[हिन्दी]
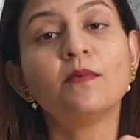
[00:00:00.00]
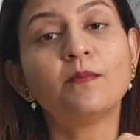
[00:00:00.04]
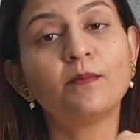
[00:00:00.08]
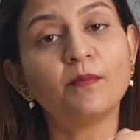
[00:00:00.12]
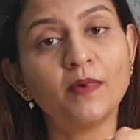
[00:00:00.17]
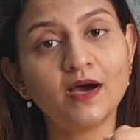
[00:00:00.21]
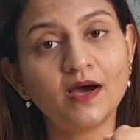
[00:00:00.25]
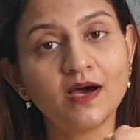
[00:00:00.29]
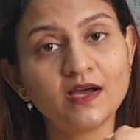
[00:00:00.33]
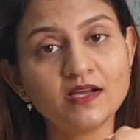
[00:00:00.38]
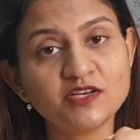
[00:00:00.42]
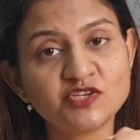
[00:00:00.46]

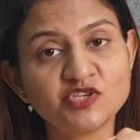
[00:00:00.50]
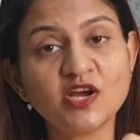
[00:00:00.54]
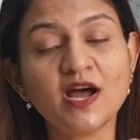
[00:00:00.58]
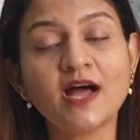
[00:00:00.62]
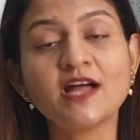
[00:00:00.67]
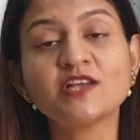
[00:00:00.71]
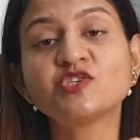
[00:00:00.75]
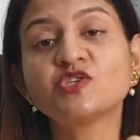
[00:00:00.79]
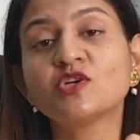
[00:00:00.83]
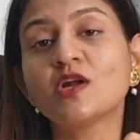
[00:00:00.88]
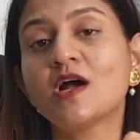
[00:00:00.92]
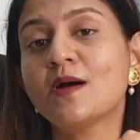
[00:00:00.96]

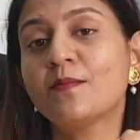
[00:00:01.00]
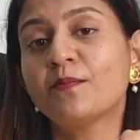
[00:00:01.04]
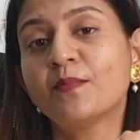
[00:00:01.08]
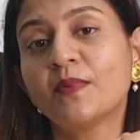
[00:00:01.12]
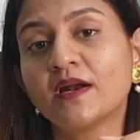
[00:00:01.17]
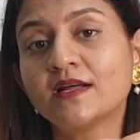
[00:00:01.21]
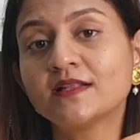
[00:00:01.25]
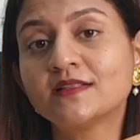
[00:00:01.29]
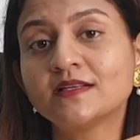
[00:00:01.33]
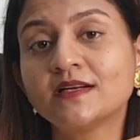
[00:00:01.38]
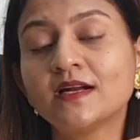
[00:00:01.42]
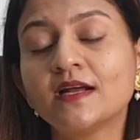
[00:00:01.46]
जांचना
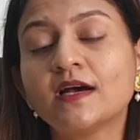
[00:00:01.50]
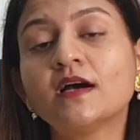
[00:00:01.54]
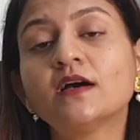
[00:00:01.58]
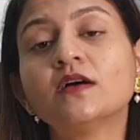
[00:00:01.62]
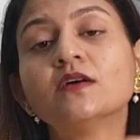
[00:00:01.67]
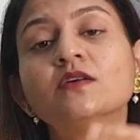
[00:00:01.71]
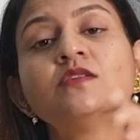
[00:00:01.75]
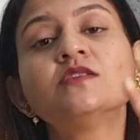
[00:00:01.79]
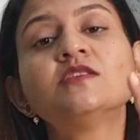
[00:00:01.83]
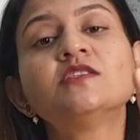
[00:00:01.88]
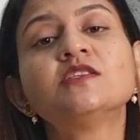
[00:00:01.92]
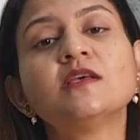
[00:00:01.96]
परतना
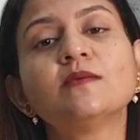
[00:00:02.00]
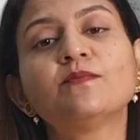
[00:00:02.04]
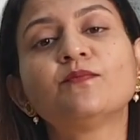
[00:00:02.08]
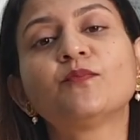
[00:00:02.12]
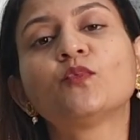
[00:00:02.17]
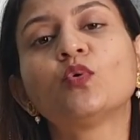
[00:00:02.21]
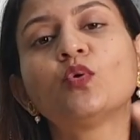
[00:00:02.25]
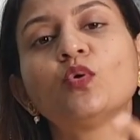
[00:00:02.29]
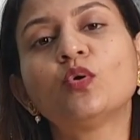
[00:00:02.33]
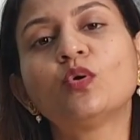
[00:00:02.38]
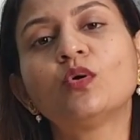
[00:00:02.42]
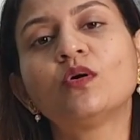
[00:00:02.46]
सब
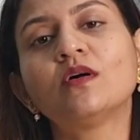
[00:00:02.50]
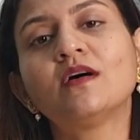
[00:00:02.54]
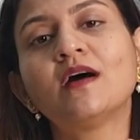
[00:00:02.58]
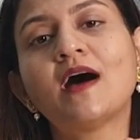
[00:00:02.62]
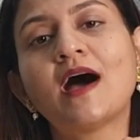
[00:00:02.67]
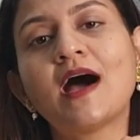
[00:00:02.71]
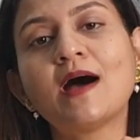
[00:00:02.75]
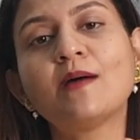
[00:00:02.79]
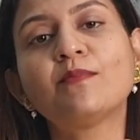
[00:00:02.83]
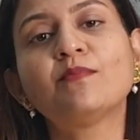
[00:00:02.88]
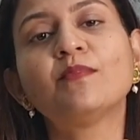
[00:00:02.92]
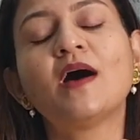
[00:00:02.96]
सबको
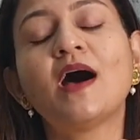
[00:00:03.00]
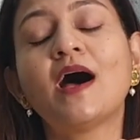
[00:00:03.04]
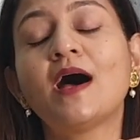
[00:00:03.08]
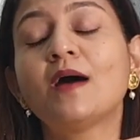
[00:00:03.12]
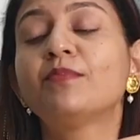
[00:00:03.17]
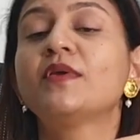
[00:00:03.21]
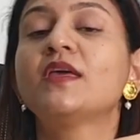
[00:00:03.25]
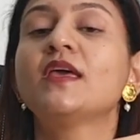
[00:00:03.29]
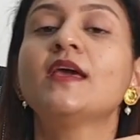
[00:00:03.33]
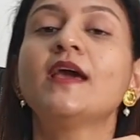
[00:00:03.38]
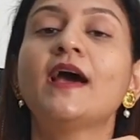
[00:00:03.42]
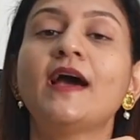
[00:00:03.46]
आप
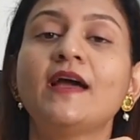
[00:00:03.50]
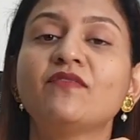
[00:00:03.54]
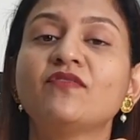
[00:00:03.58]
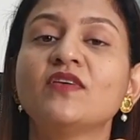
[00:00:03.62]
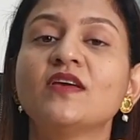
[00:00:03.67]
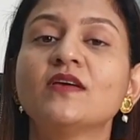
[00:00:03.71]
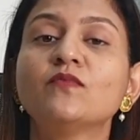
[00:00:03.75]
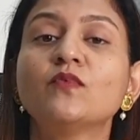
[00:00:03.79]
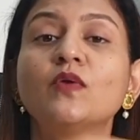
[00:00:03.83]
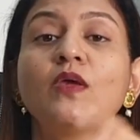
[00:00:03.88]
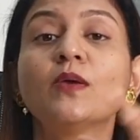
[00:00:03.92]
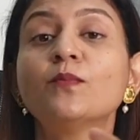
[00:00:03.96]
आपकी
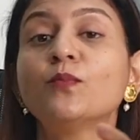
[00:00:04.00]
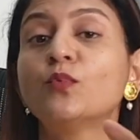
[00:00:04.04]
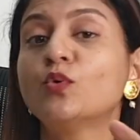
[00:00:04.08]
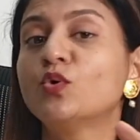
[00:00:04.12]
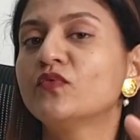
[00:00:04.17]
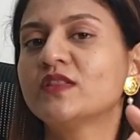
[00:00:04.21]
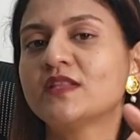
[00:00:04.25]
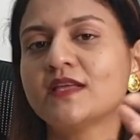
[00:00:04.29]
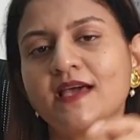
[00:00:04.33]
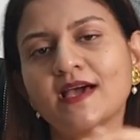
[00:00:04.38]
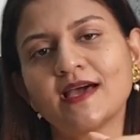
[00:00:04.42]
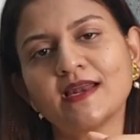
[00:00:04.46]
आई की पूर्व
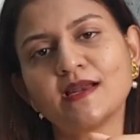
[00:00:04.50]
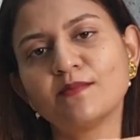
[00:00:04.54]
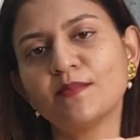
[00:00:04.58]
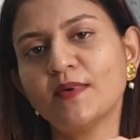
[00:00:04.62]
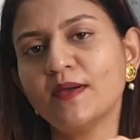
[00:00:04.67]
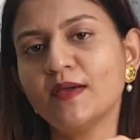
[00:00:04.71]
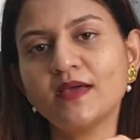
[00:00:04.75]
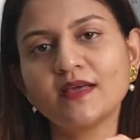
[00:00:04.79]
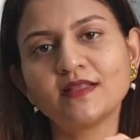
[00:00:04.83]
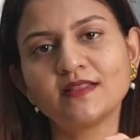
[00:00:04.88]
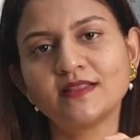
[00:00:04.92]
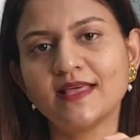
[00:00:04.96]
तैयारी में
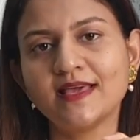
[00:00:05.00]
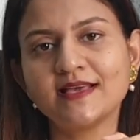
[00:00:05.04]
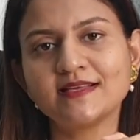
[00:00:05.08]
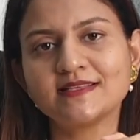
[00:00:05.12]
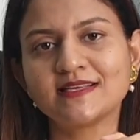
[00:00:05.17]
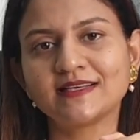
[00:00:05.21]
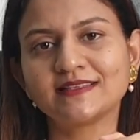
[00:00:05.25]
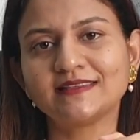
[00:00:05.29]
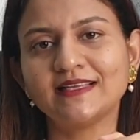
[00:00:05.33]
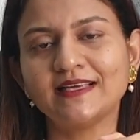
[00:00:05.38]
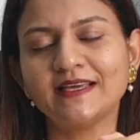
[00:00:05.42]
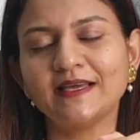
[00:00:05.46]
देख
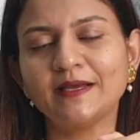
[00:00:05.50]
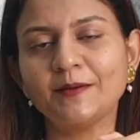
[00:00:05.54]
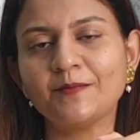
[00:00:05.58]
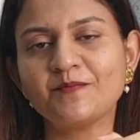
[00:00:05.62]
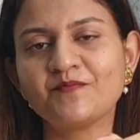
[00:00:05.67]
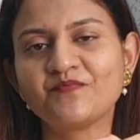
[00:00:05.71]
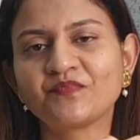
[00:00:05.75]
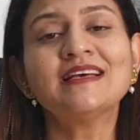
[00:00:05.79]
सकते हैं